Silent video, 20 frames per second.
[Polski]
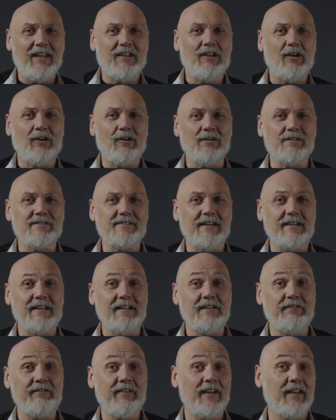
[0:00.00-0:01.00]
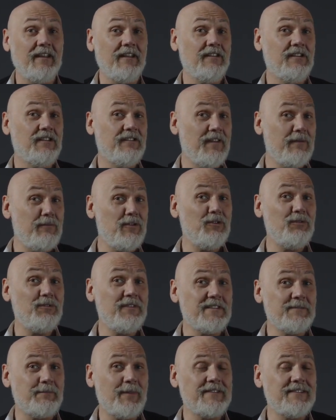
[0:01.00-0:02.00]
To zaledwie dwie
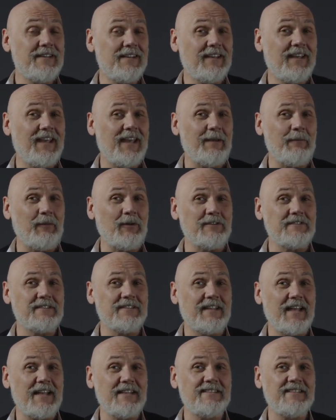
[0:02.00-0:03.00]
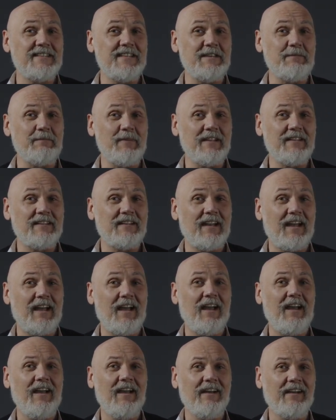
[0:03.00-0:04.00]
minuty spacerkiem od stacji
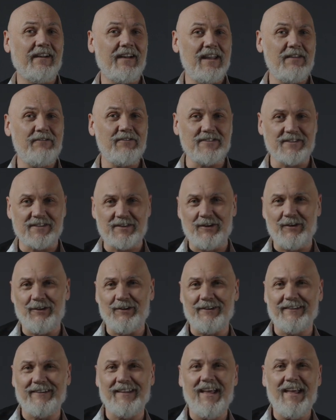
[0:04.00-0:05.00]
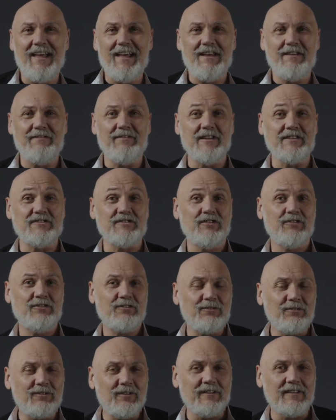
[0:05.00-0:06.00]
metra Ravenscourt, więc
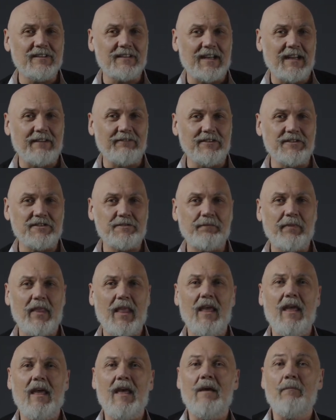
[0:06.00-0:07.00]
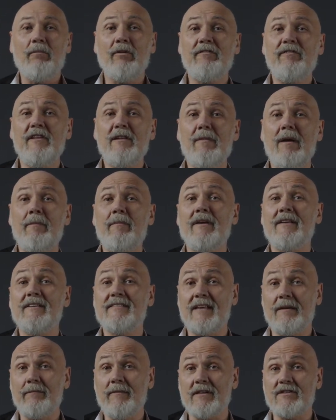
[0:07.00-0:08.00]
trudno nie trafić. Pod filmem
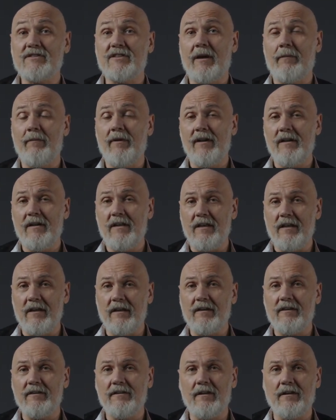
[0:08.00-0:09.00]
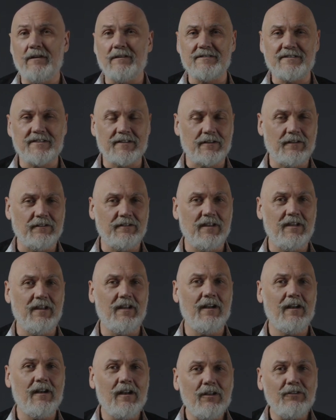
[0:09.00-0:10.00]
zamieszczam link do strony
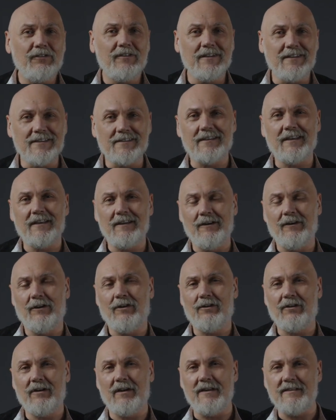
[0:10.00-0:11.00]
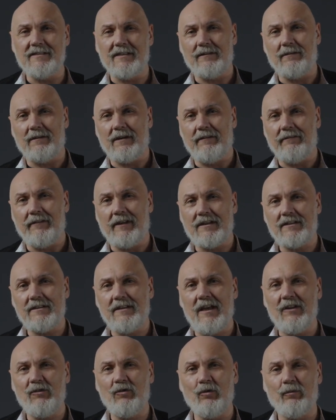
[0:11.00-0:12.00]
londyńskiego organizatora
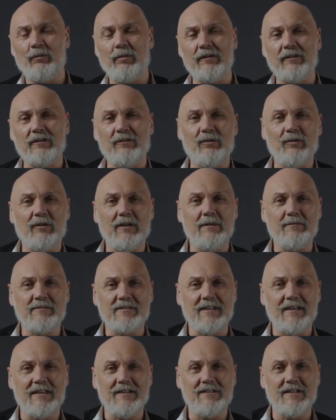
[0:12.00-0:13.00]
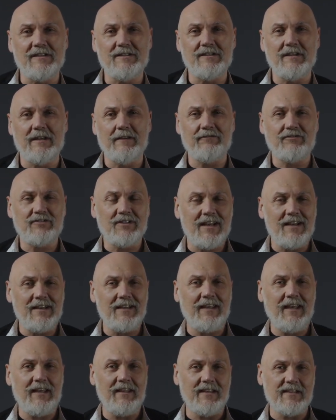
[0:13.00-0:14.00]
warsztatu, pod którym znajdziecie
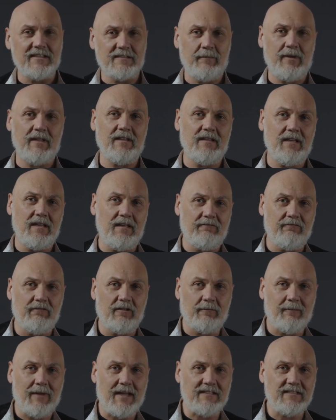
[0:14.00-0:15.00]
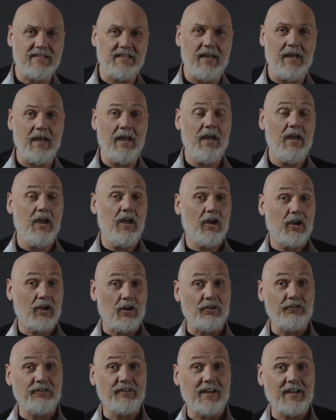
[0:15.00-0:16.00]
wszelkie niezbędne informacje,
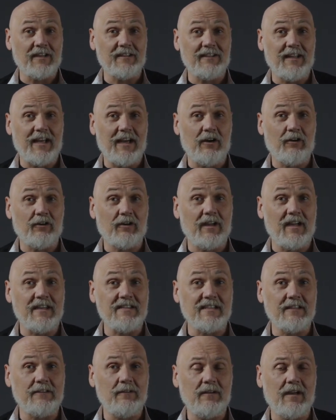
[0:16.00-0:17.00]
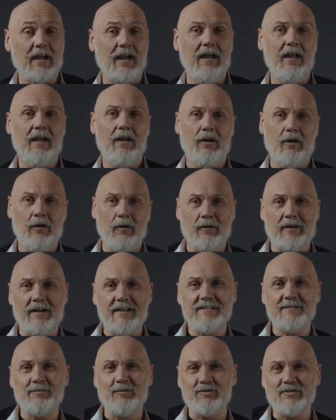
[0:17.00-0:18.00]
kontakt na organizatora
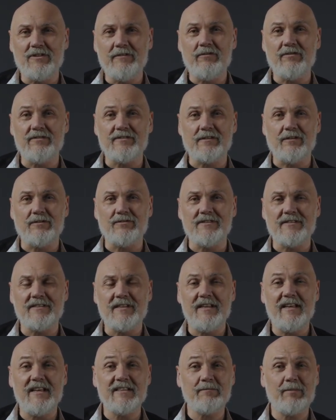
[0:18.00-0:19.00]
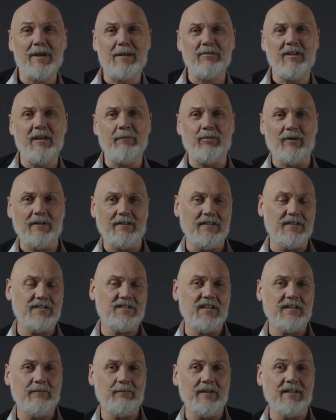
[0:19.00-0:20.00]
oraz możliwość skorzystania z bramki
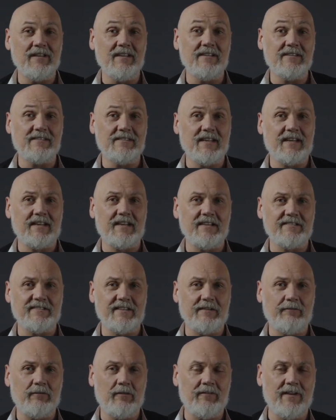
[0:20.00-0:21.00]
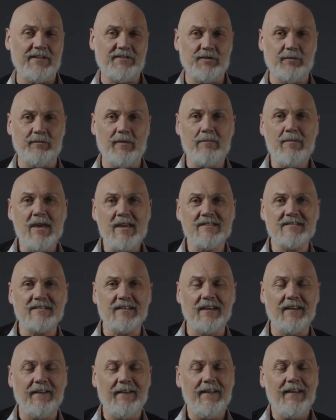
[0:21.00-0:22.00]
płatniczej, by zarezerwować sobie
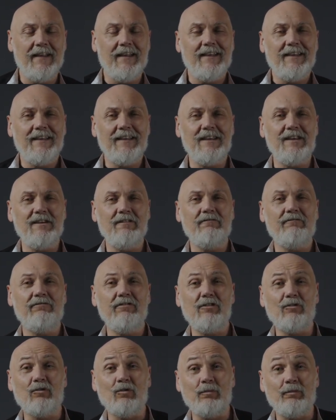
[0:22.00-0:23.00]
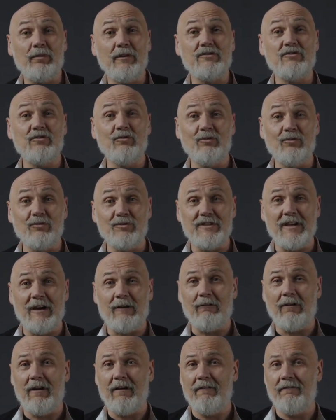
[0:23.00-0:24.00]
miejsce i wykupić
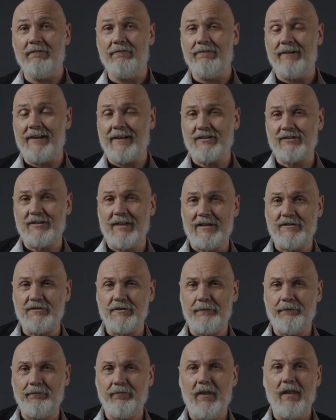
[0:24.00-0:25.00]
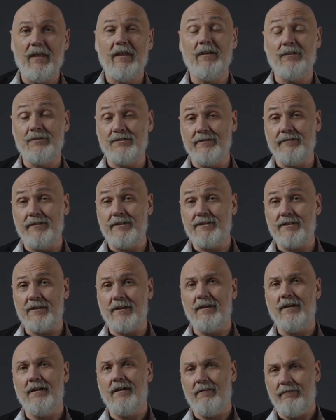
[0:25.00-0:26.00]
udział w warsztacie. I
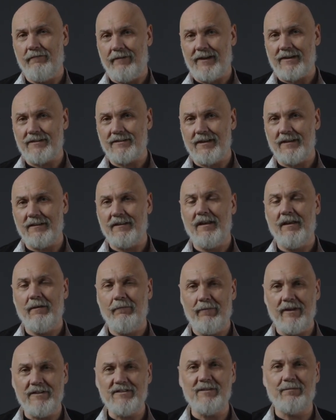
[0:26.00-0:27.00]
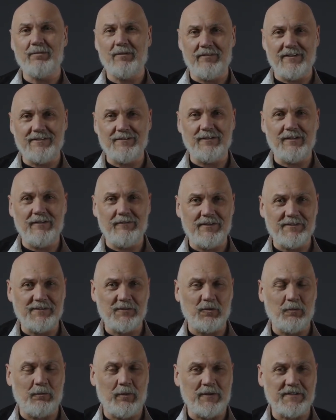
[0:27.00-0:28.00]
oczywiście warsztat będzie prowadzony w
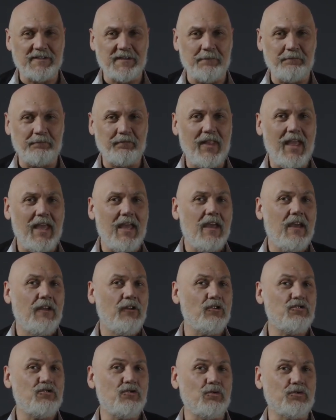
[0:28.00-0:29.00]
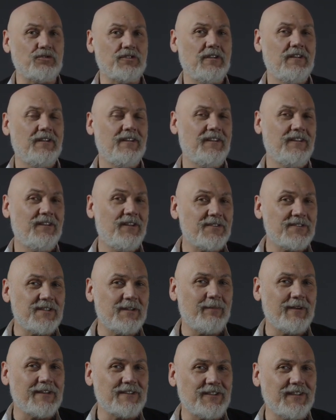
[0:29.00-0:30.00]
języku polskim. No cóż, do
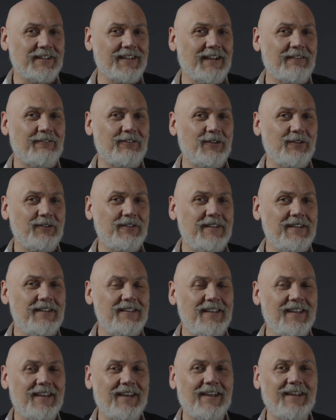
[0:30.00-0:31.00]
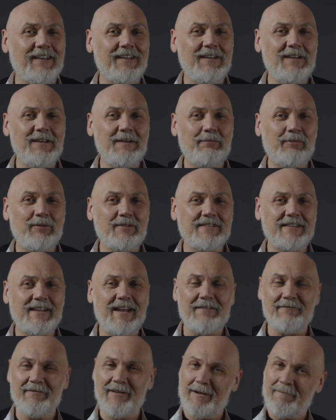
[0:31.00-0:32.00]
zobaczenia w Londynie i
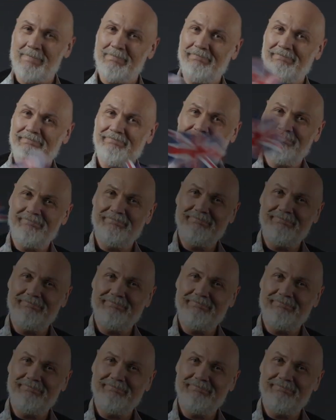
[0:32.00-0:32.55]
pozdrawiam!